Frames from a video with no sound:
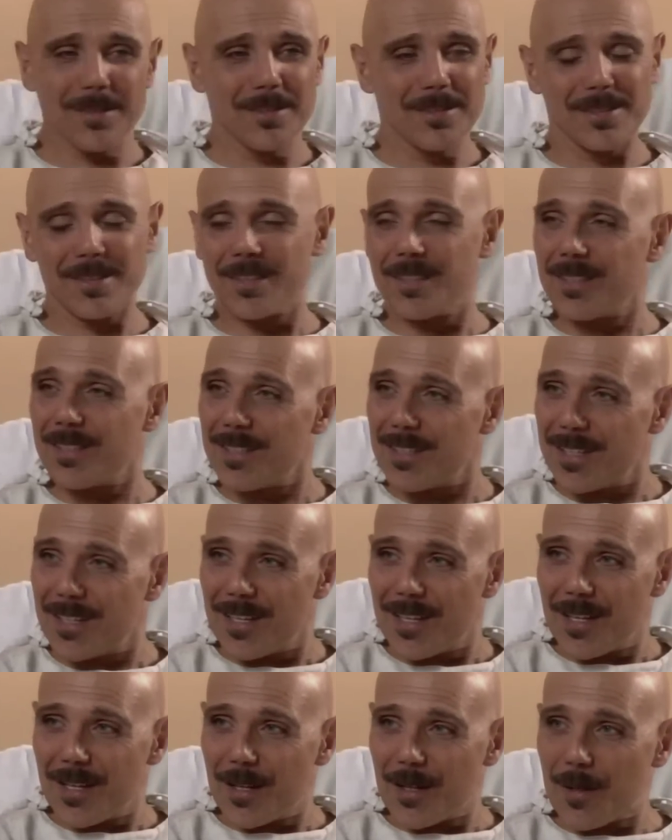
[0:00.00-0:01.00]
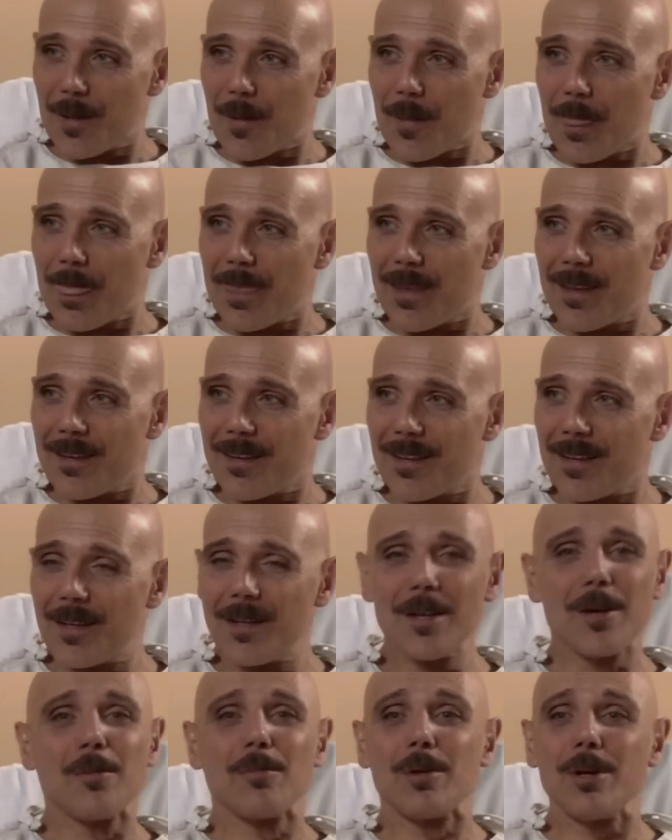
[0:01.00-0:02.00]
¿Ella no puede hacer nada por
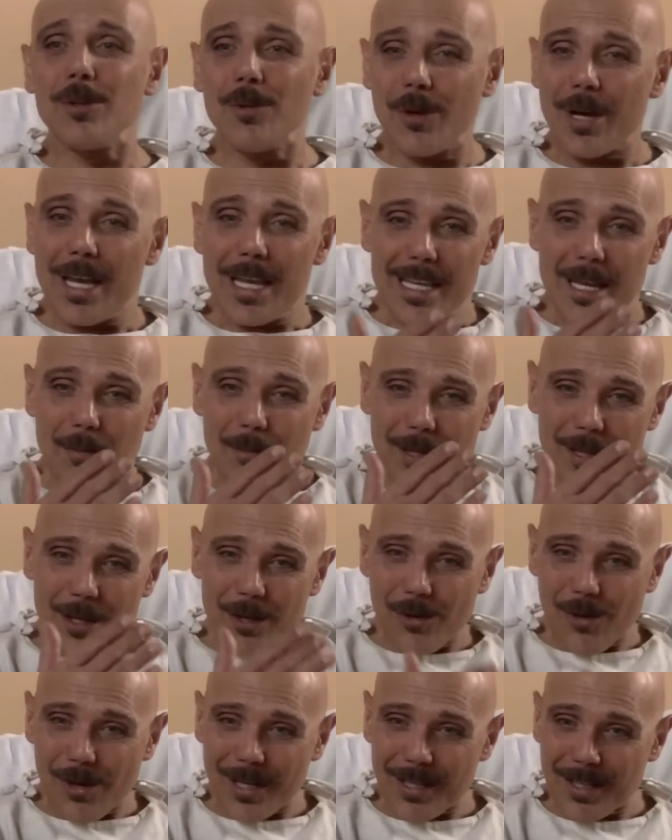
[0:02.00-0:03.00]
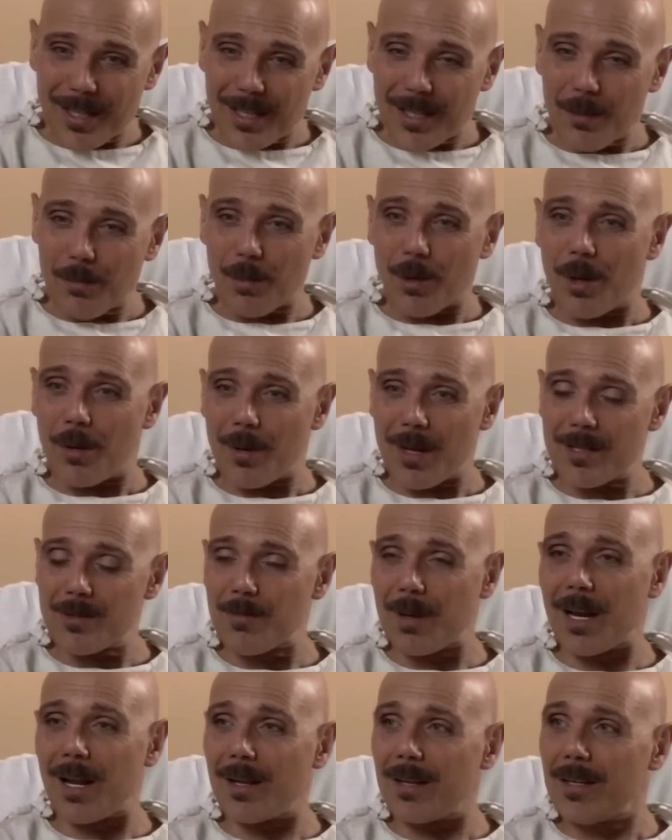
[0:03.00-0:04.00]
ti? Bueno, ella me dijo que tiene pruebas
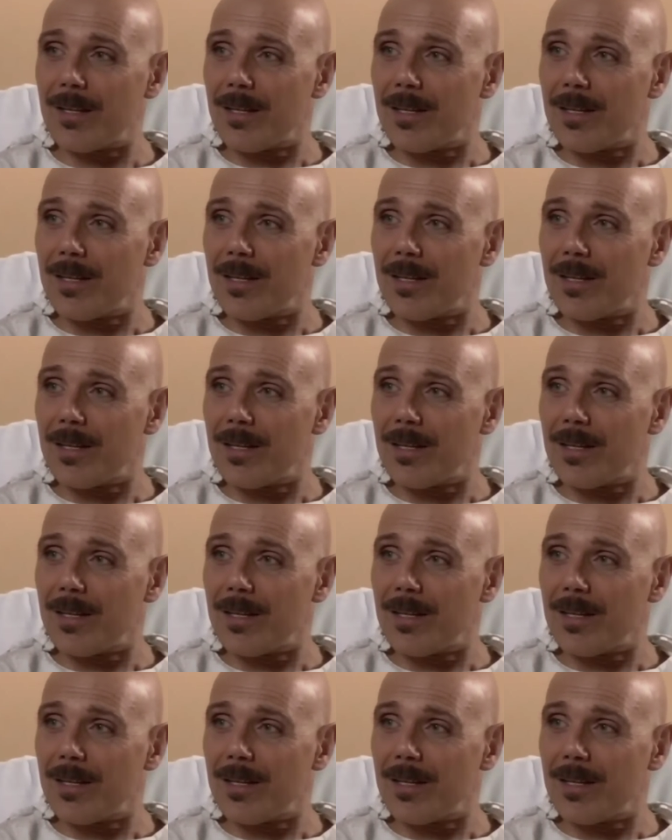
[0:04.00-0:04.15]
No hay